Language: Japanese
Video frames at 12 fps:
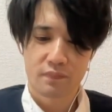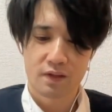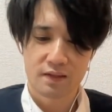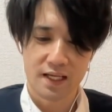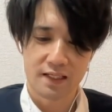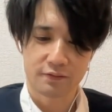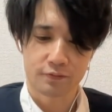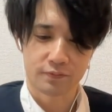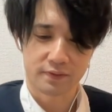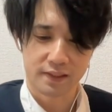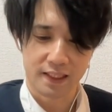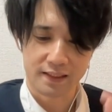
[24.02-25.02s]
なんとっ
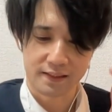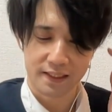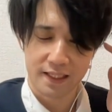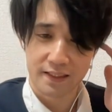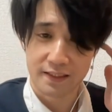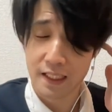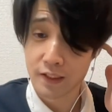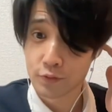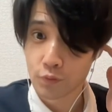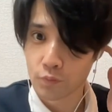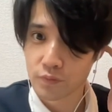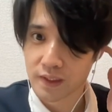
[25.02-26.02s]
たって、なん
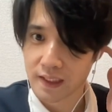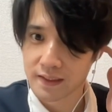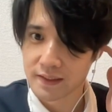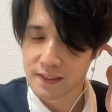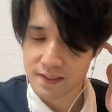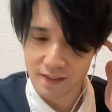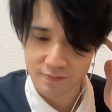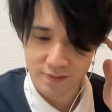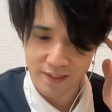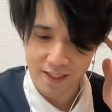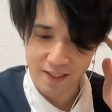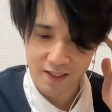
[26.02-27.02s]
とったってじゃなくて
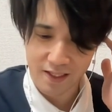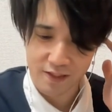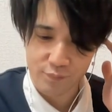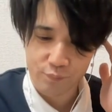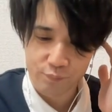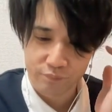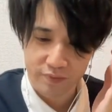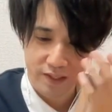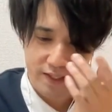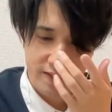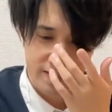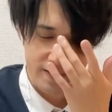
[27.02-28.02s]
ね、はい。
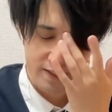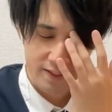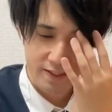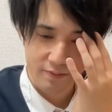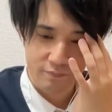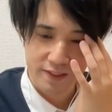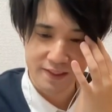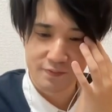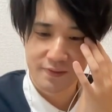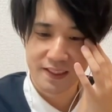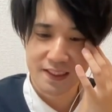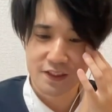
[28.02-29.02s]
えー、
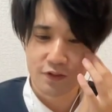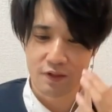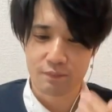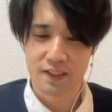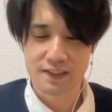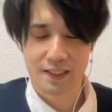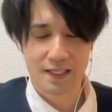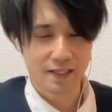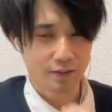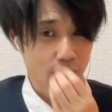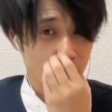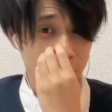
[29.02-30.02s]
ファイナルファンタジーコラボガチャ
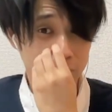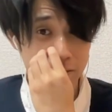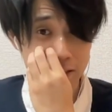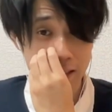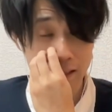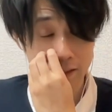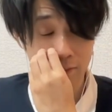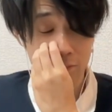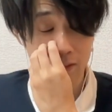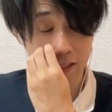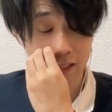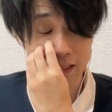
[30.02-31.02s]
が今回、今日
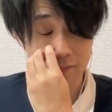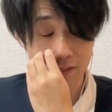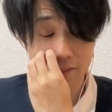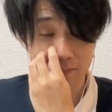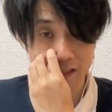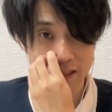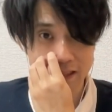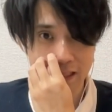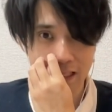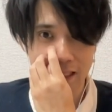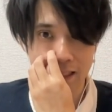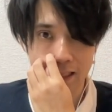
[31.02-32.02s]
から始まりまし
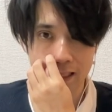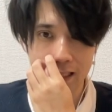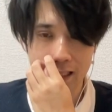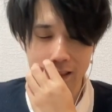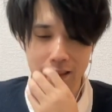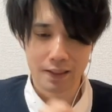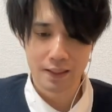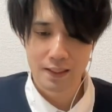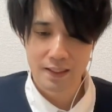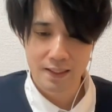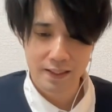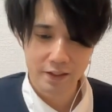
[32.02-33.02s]
た。はい。
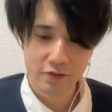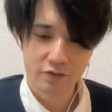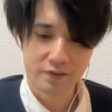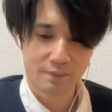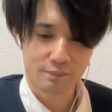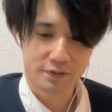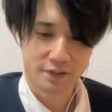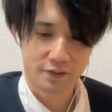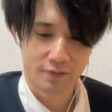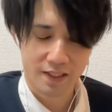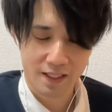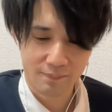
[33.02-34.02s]
いろいろね、物議
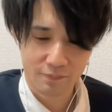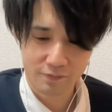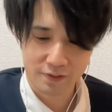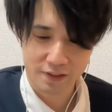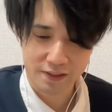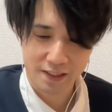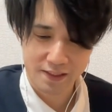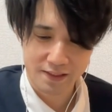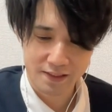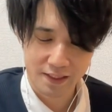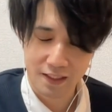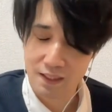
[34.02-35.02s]
を醸し出
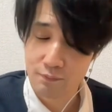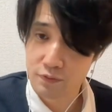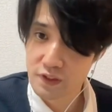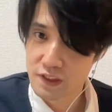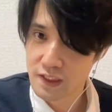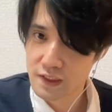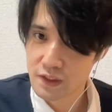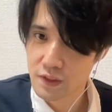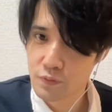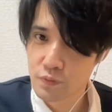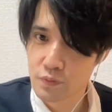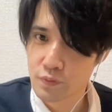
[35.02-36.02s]
して、醸し出して
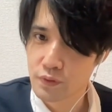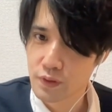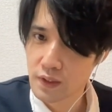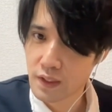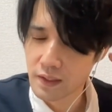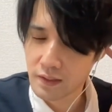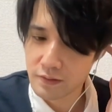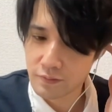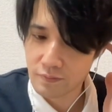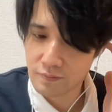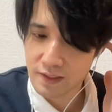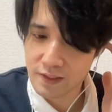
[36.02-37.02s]
る、え、え、そ
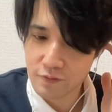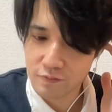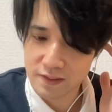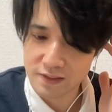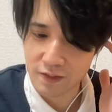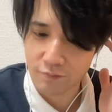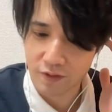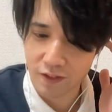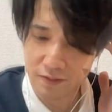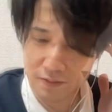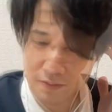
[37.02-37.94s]
れは匂わせなのか